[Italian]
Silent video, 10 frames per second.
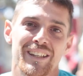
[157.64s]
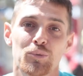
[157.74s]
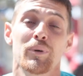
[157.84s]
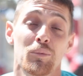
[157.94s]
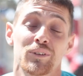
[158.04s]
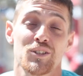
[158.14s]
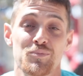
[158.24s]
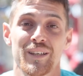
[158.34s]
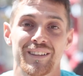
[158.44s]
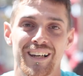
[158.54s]
dobbiamo
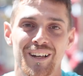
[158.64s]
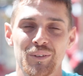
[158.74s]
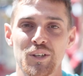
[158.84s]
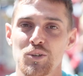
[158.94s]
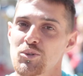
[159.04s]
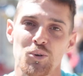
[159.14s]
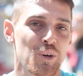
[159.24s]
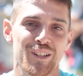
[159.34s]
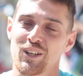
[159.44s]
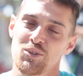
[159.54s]
trasmetterla, quindi
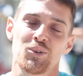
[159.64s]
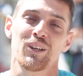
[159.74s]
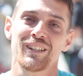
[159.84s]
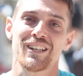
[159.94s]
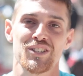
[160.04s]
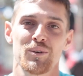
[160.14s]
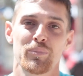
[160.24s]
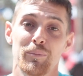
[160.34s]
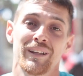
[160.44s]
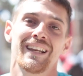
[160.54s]
sorridere, sorridere
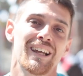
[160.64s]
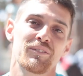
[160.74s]
sempre, ma nella